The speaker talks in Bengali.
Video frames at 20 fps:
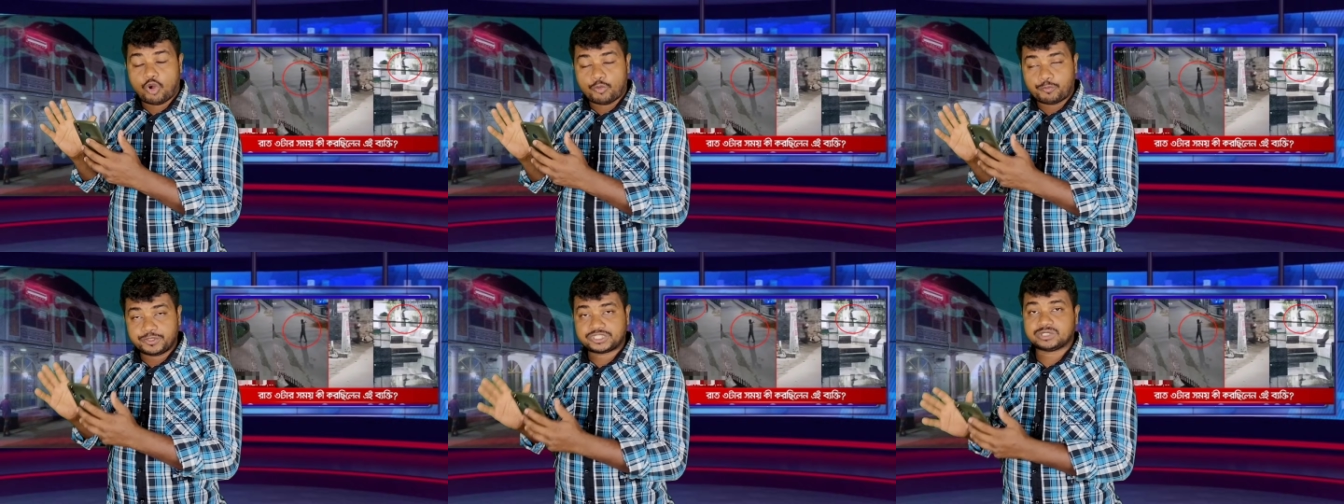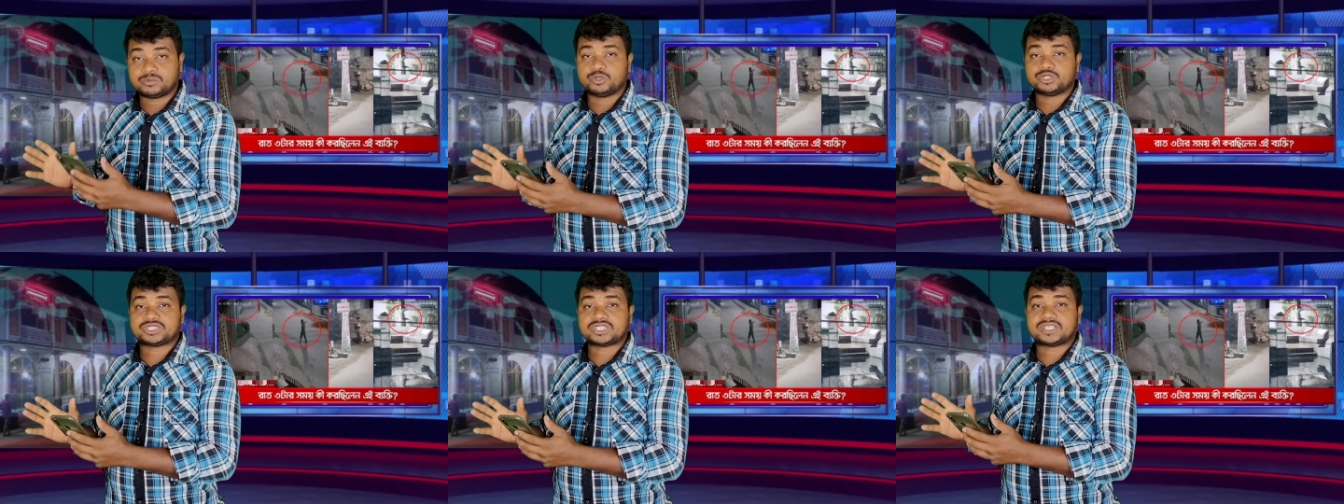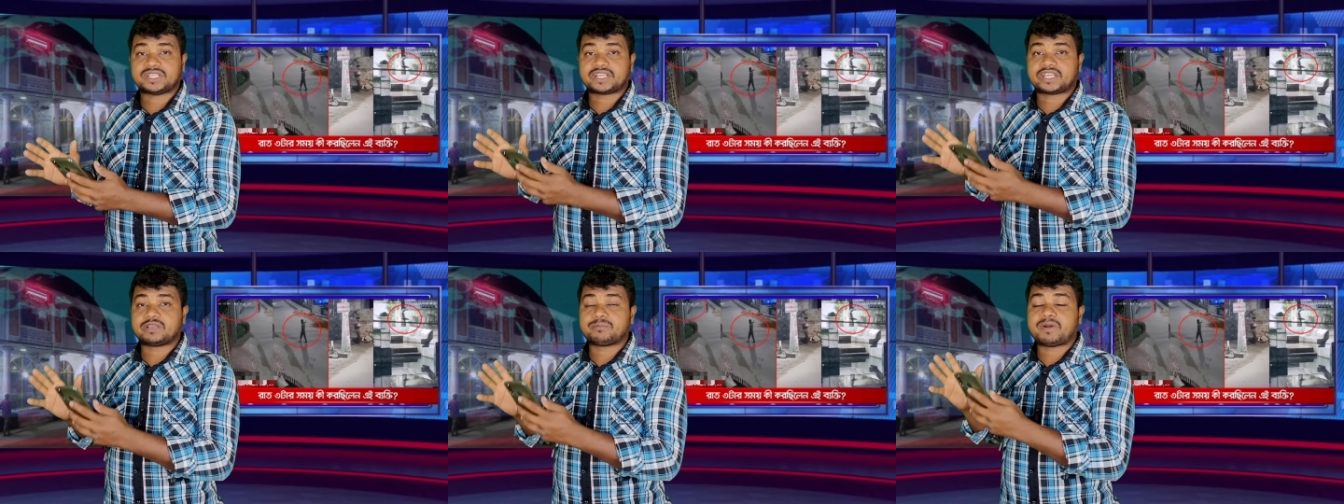অফিসে
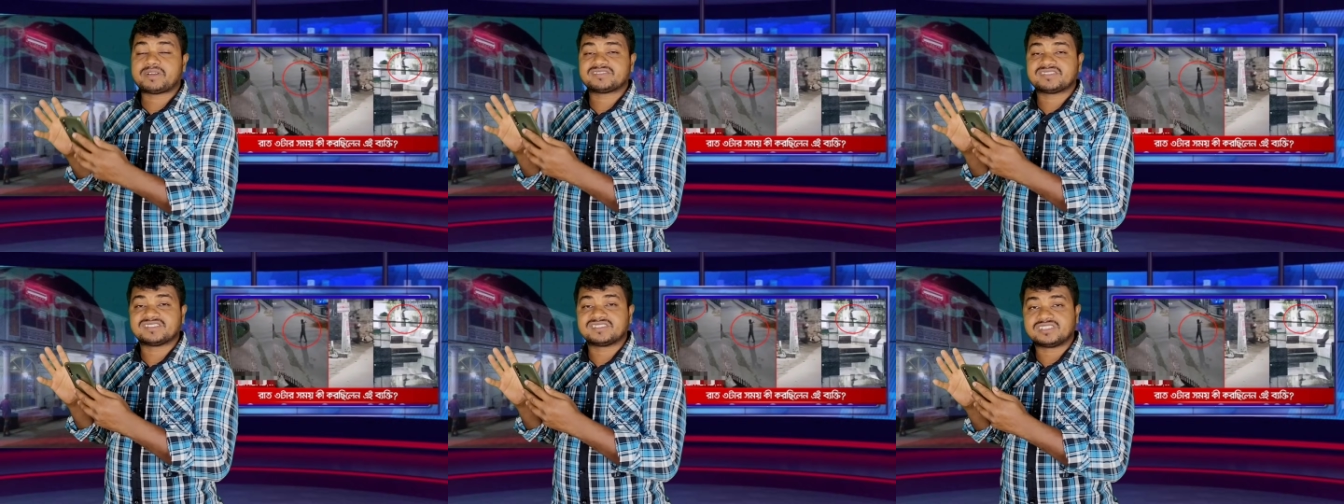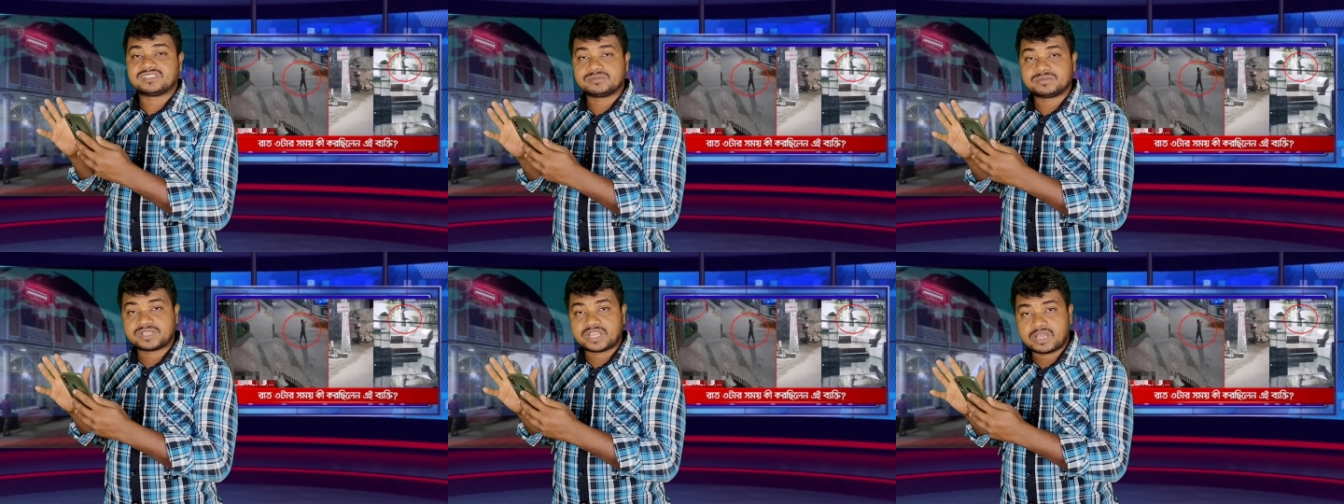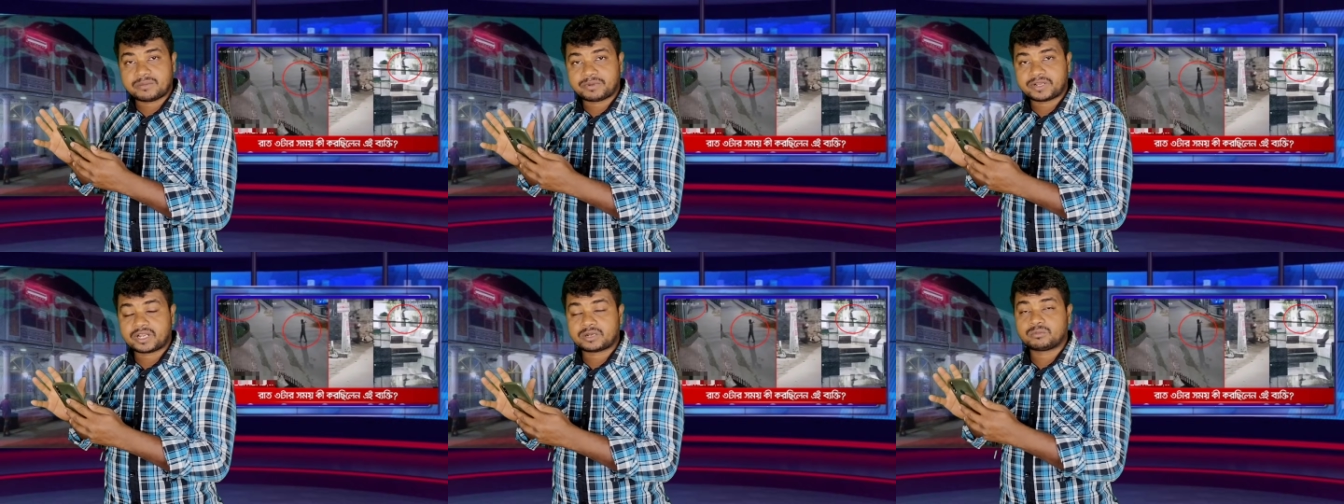বসে থাকে বা সিসিটিভি
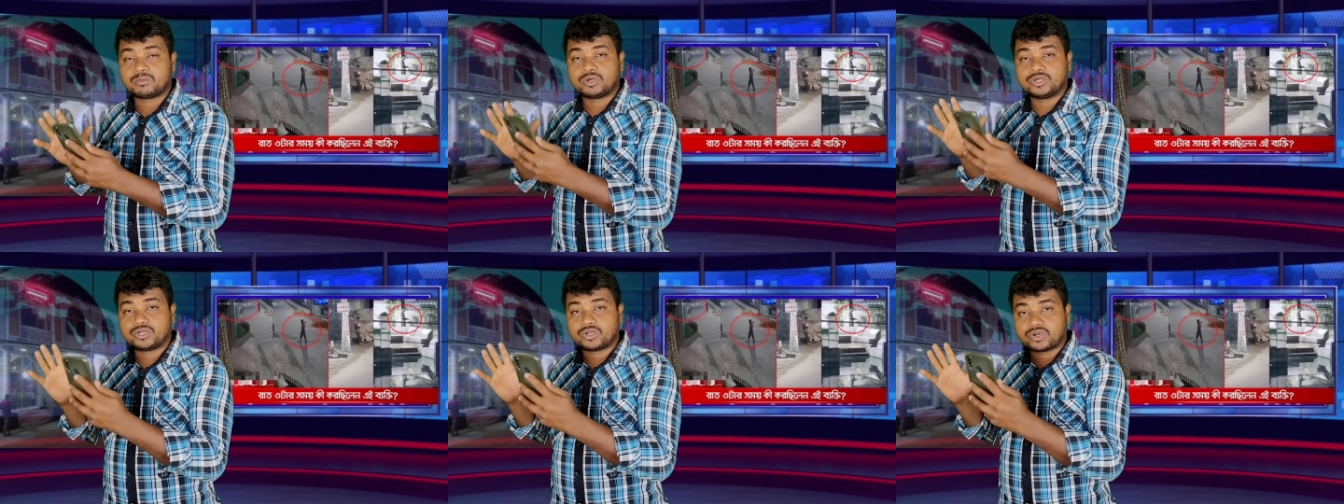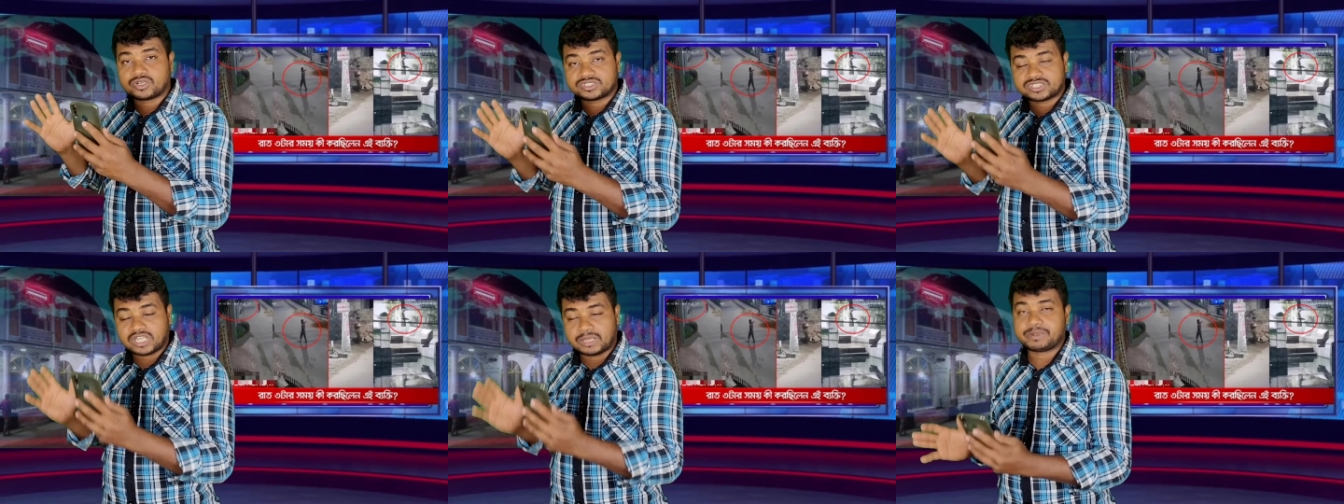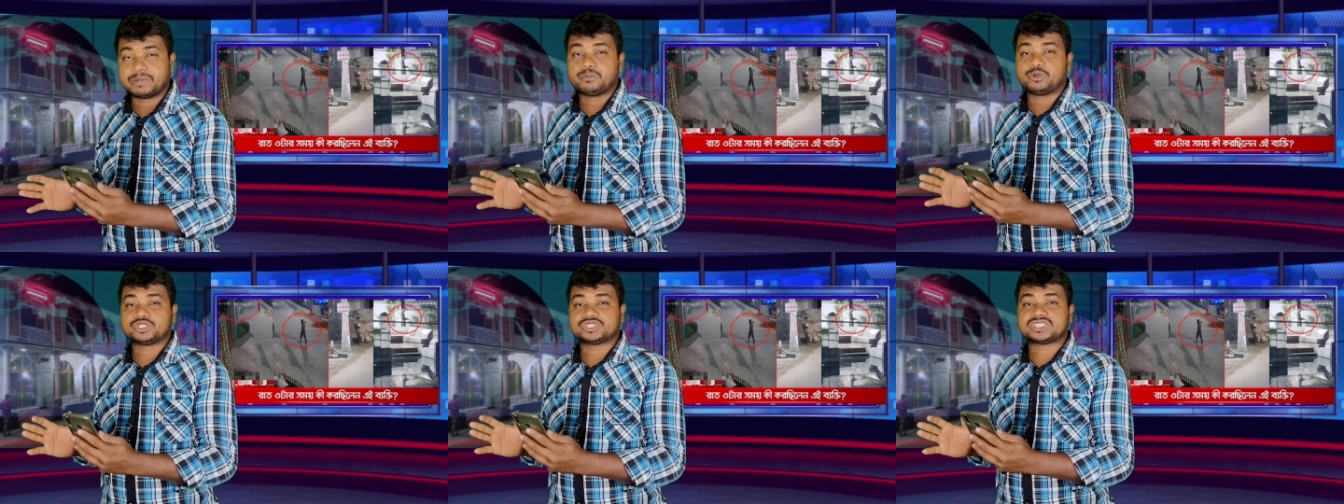ক্যামেরার মনিটরের
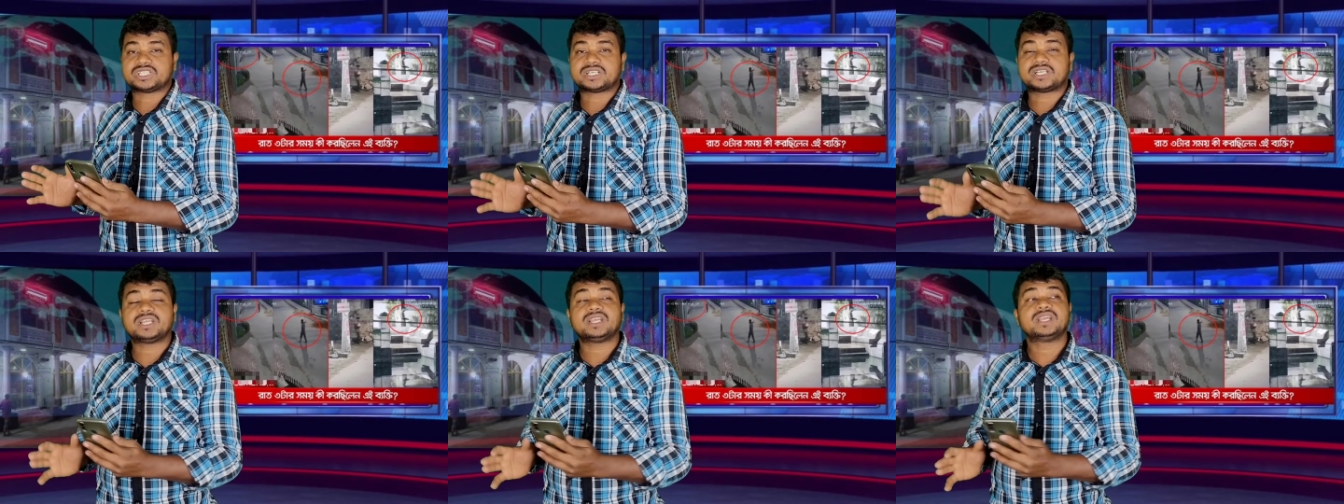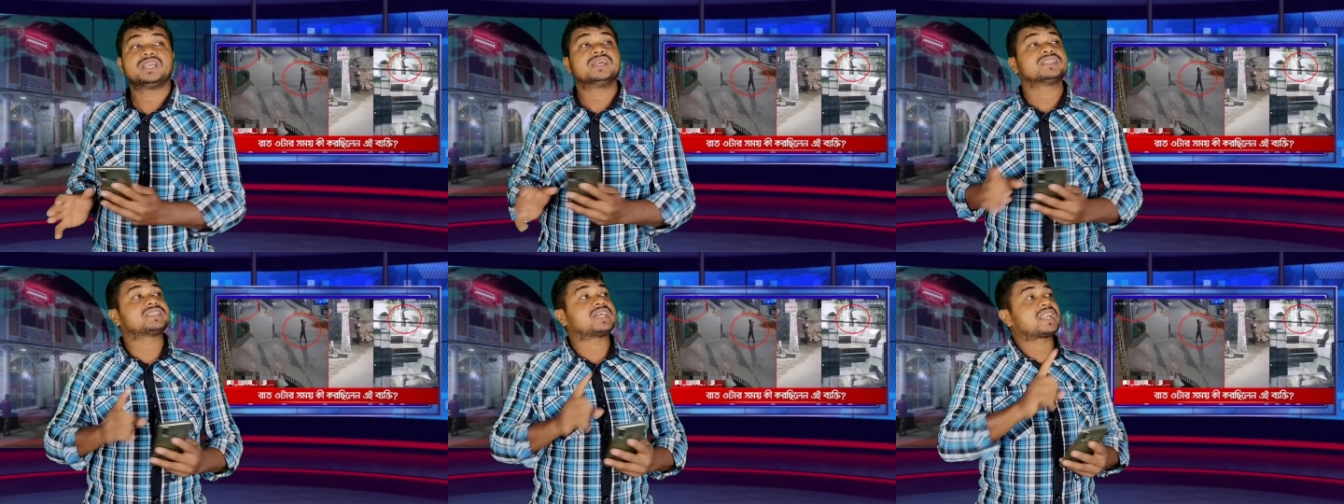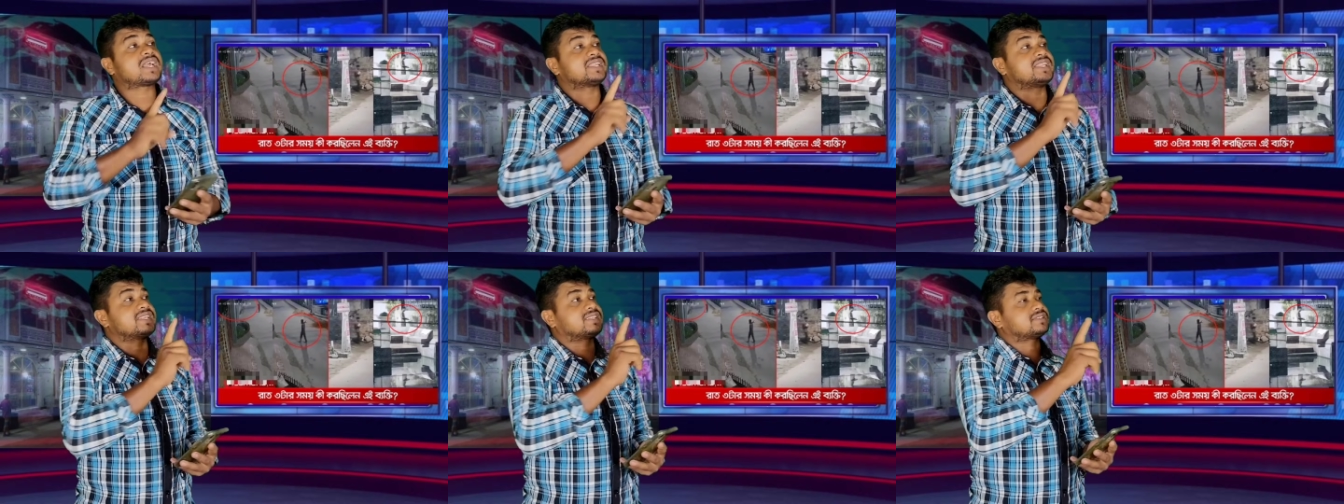সামনে বসে থাকে
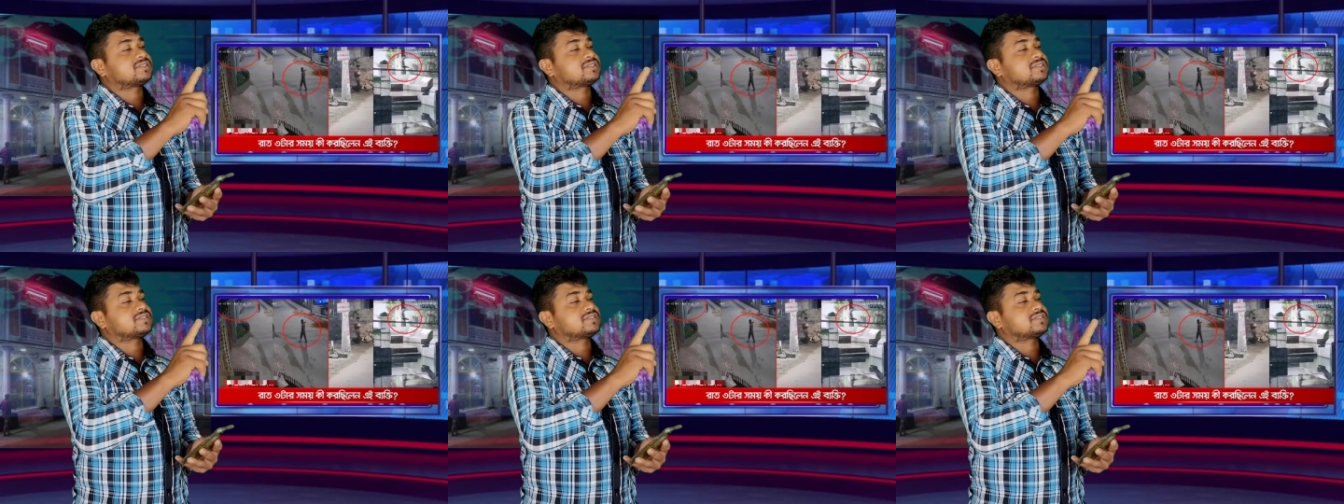তারা